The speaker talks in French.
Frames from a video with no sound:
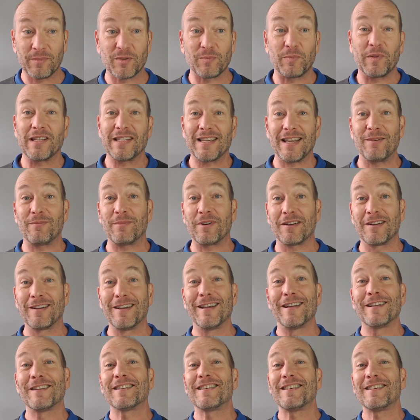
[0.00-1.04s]
spécialement
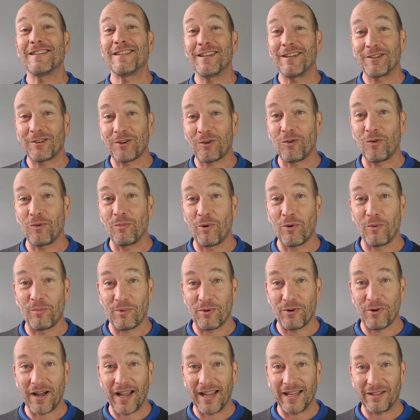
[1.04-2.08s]
si c'est trop beau
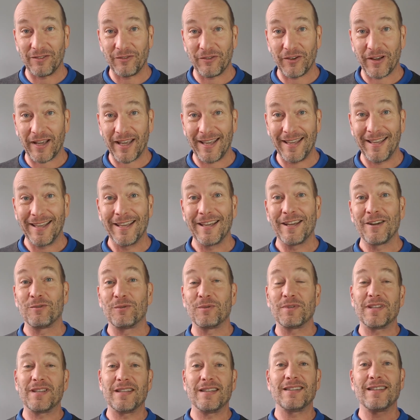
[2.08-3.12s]
pour être vrai
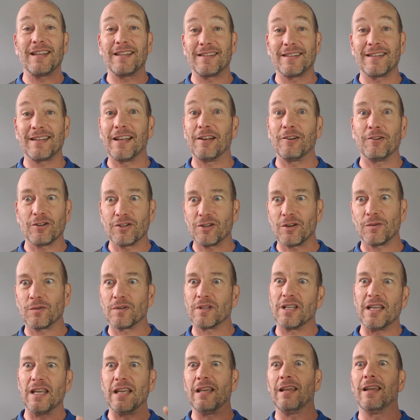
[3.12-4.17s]
ou si ça dit quelque
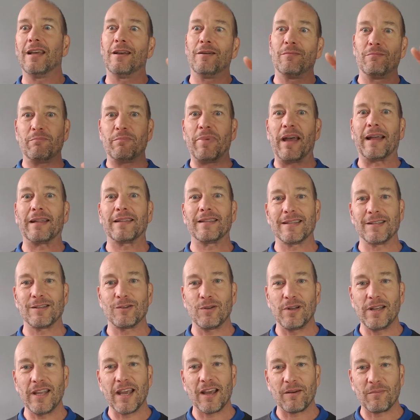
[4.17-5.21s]
chose qui est
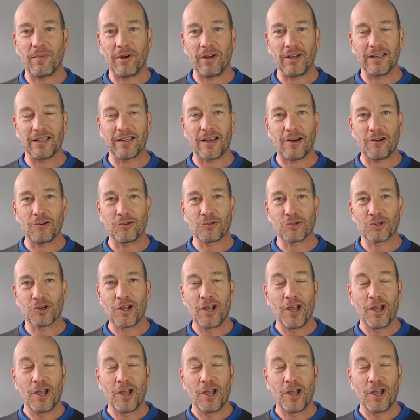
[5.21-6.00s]
particulièrement étrange,